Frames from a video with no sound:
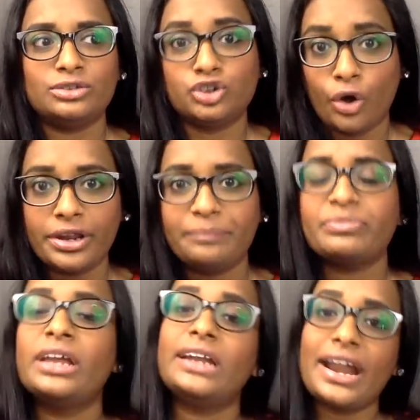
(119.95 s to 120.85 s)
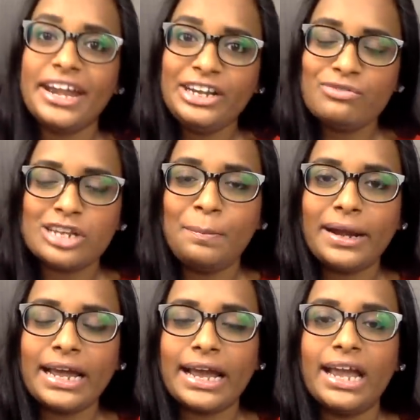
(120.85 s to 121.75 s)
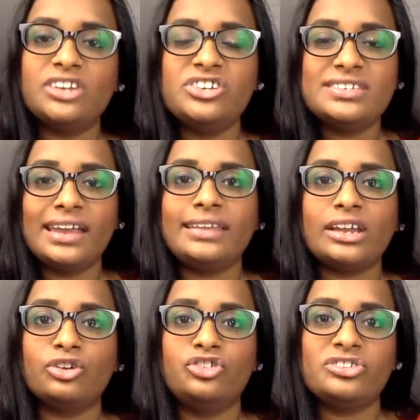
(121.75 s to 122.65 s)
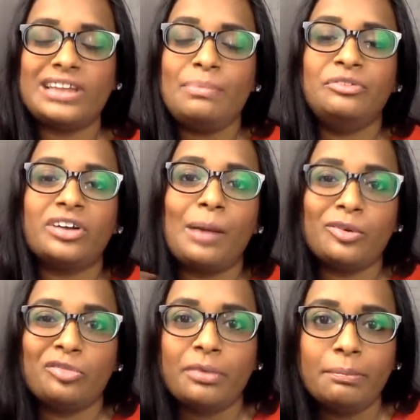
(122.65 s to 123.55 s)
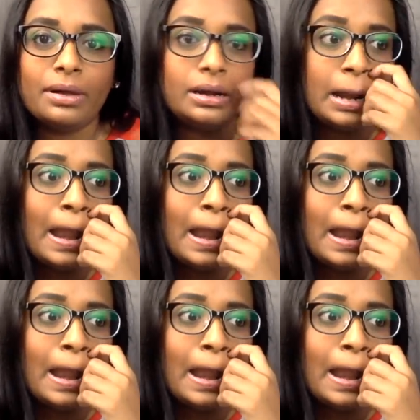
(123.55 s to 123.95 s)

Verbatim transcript: ஸ்டாரி நிறைய இன்டர்வியூஸ்லாம் பண்ணாங்க ஷீ செட் தட் யூனோ ஷீ ஸ்லெப்ட் வித் கப்பல் ஆஃப் பீப்புள்